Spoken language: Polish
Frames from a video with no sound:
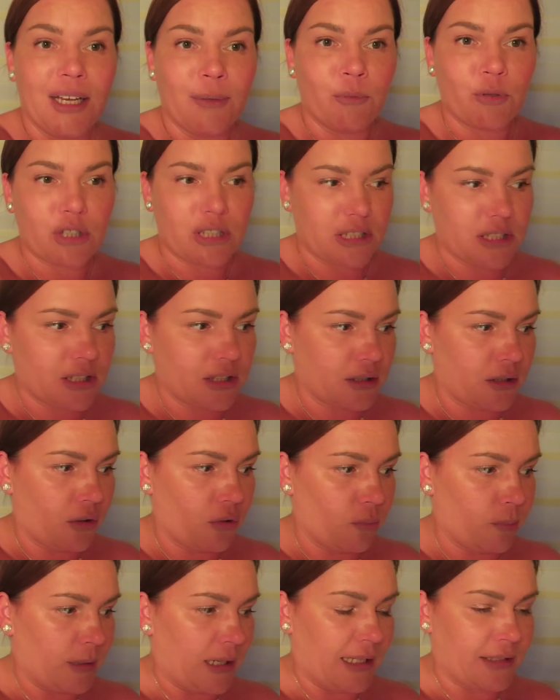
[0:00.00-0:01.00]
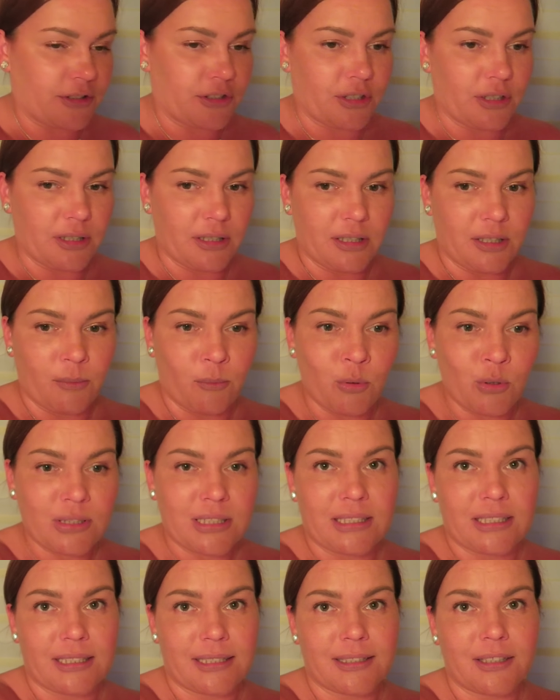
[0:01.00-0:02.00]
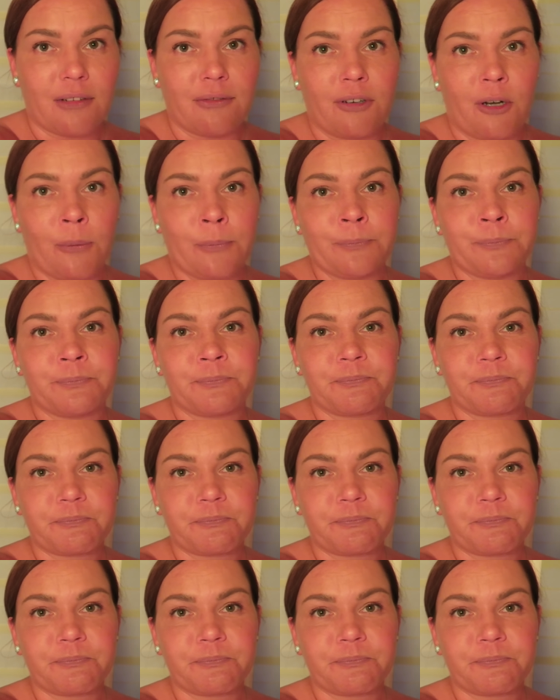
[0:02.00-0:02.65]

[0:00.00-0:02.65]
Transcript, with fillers: Muszę jeszcze tylko ubrać e, bluzę dresową,